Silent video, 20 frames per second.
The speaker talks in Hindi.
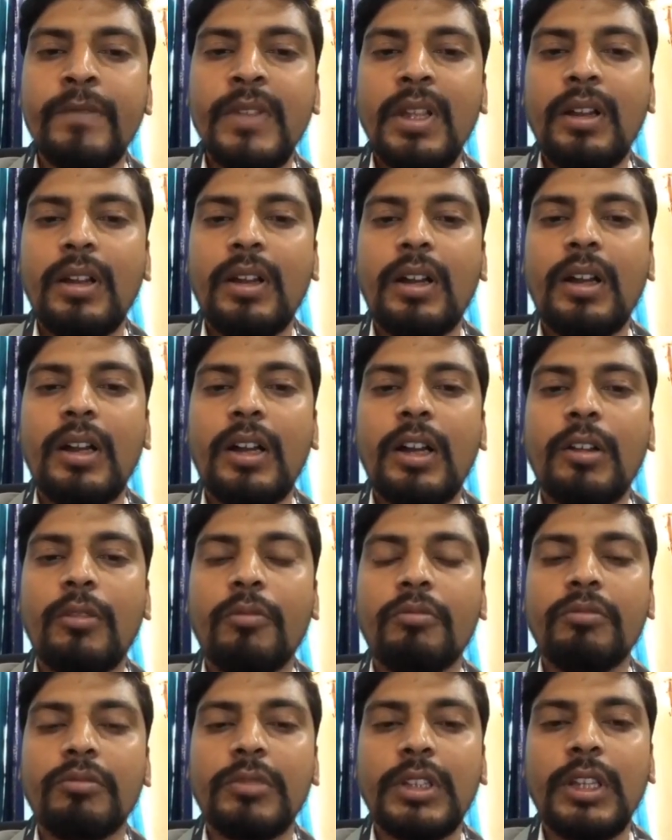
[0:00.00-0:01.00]
आ,
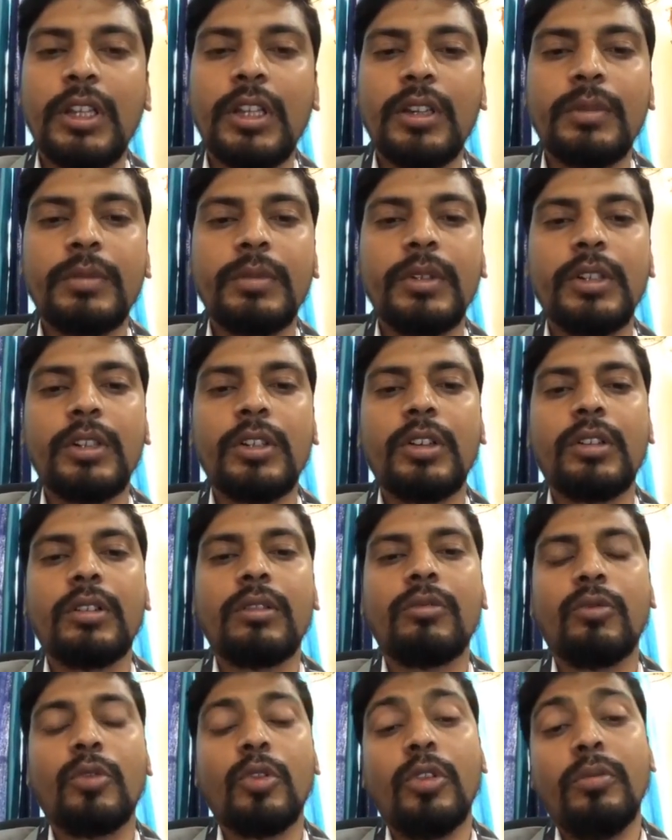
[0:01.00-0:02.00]
मतलब
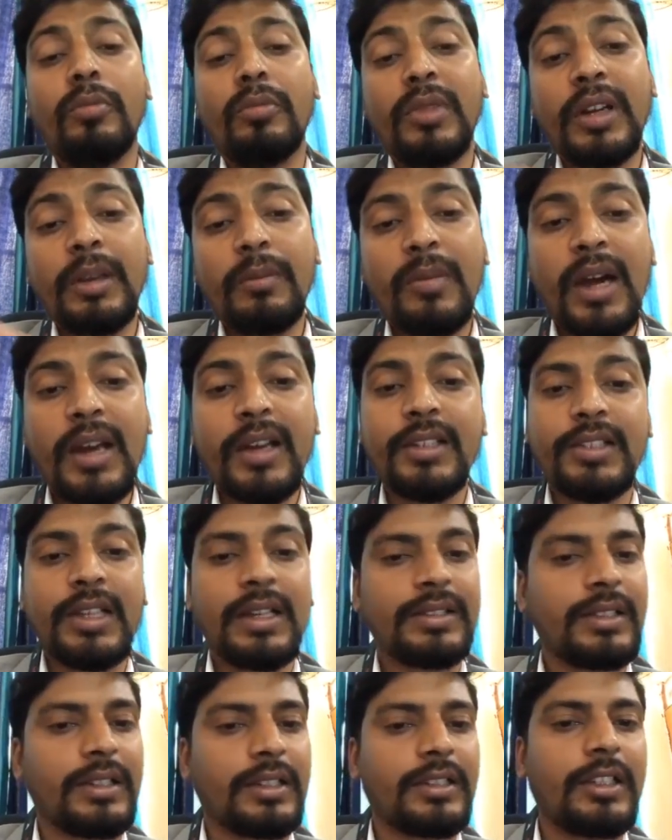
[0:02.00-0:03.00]
वो मर, मारे जा
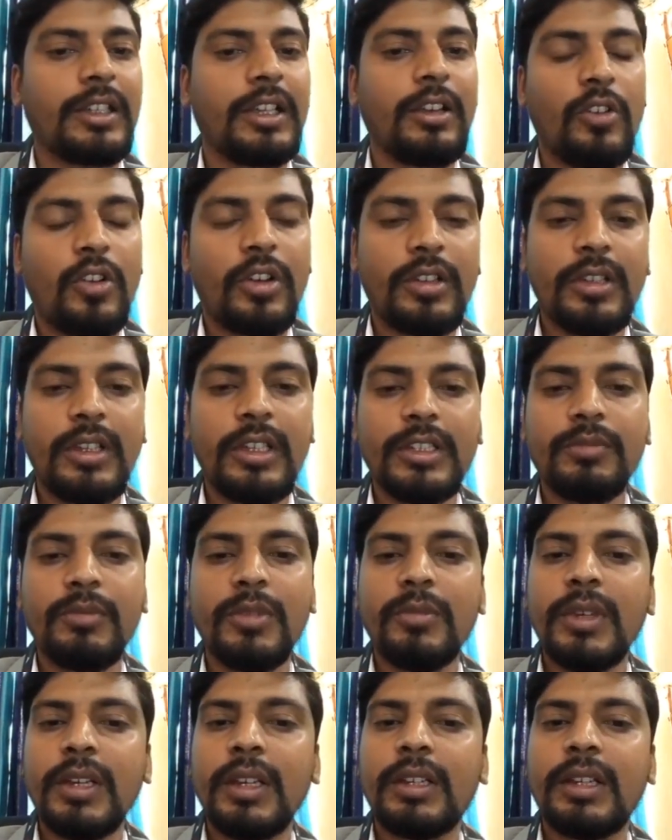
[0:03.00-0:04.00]
सकते हैं और इसमें
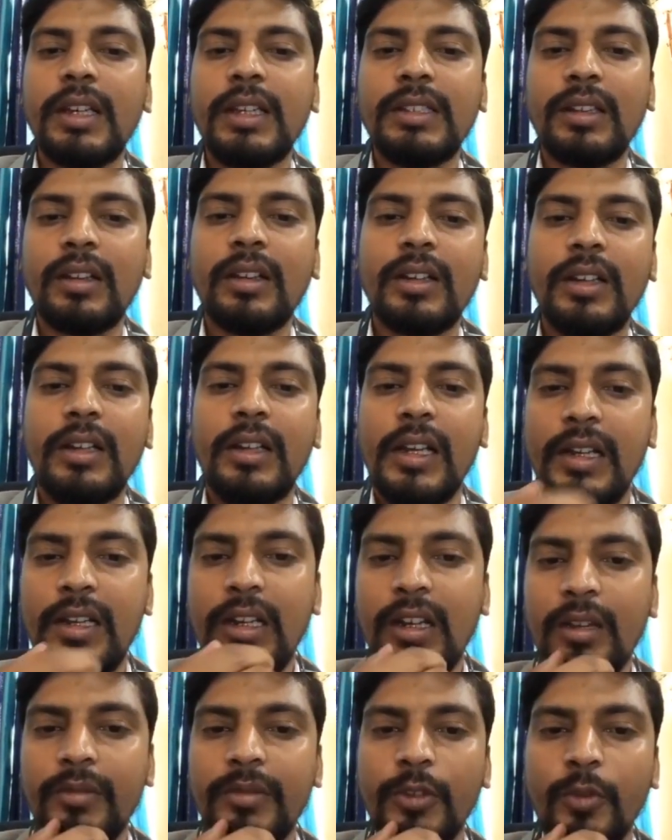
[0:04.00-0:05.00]
मैं कई तरह के डेटा
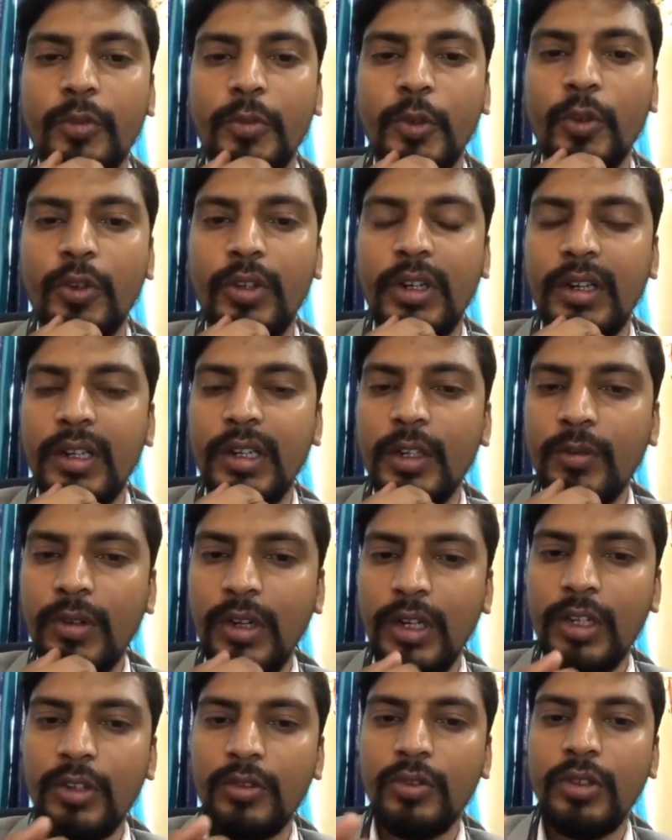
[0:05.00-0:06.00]
अभी उपयोग करने वाला
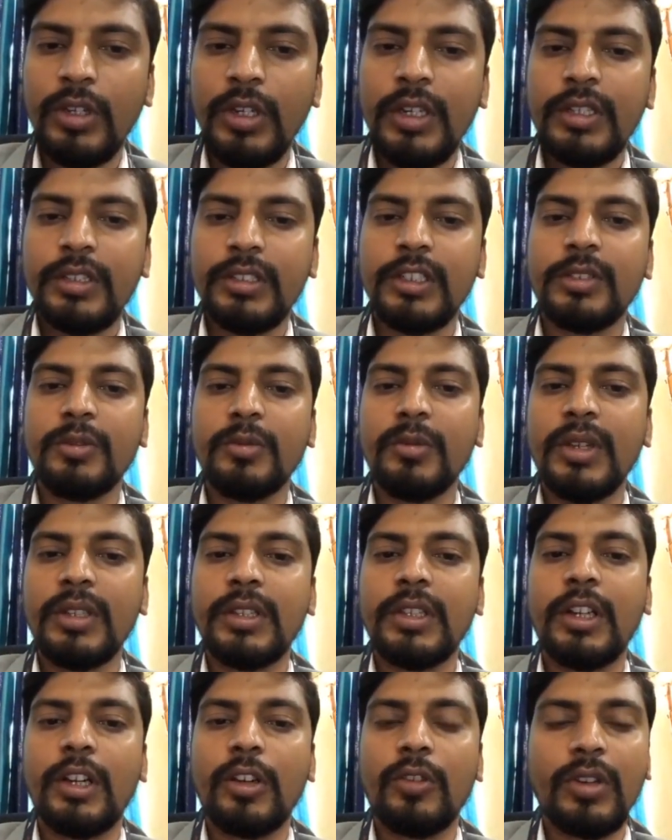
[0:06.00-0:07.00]
हूँ जिसमें मैं
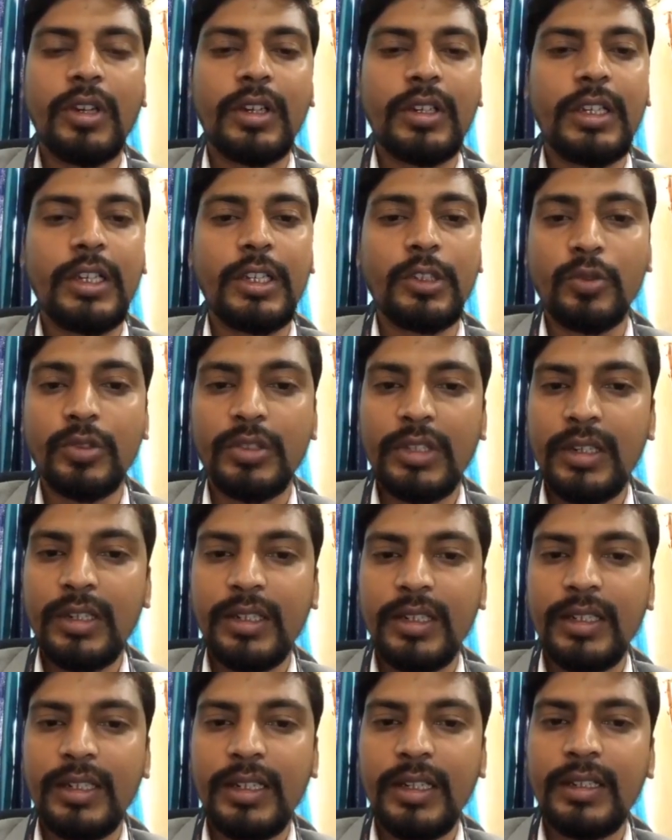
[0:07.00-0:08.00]
दिखाऊंगा कि हिंदुस्तान का
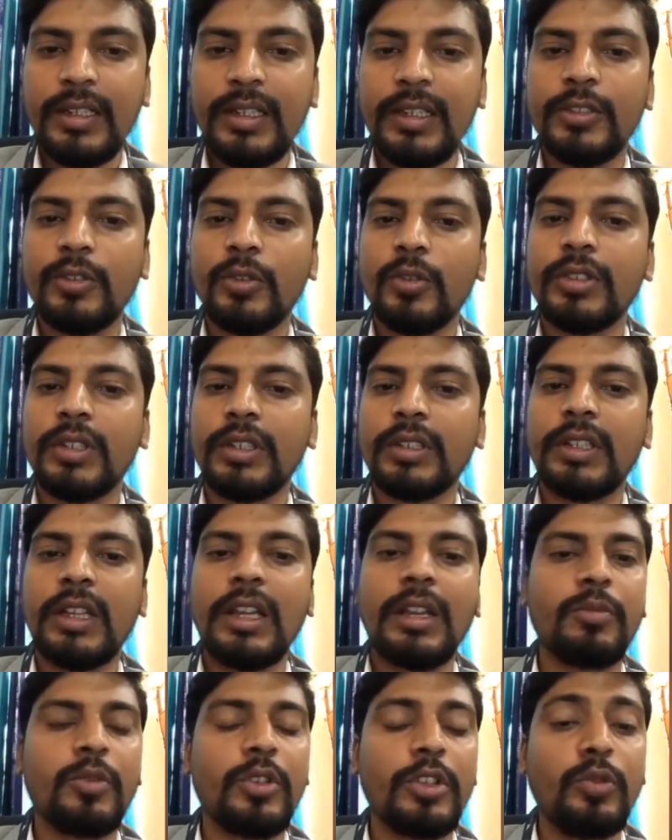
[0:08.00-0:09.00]
क्या केस हो सकता है
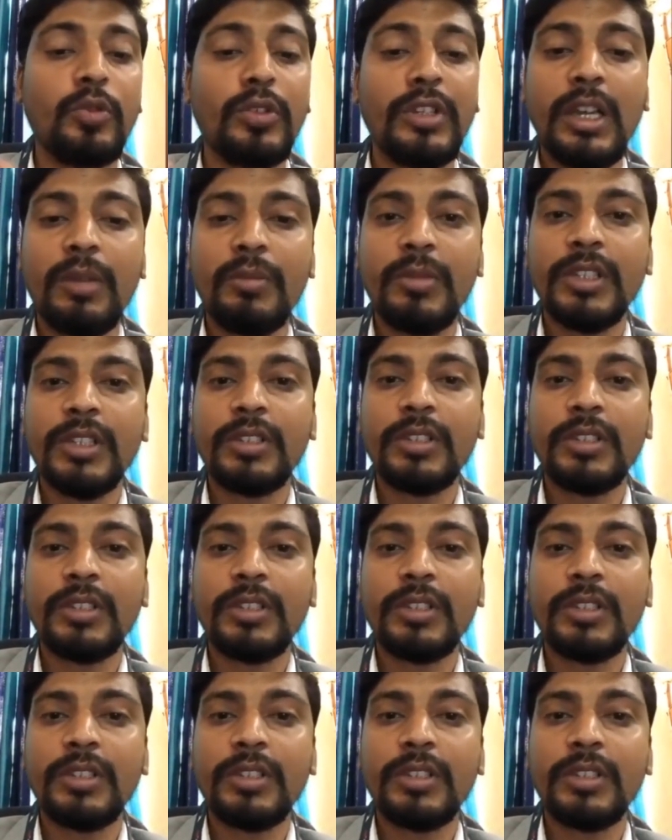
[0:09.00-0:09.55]
पूरी दुनिया है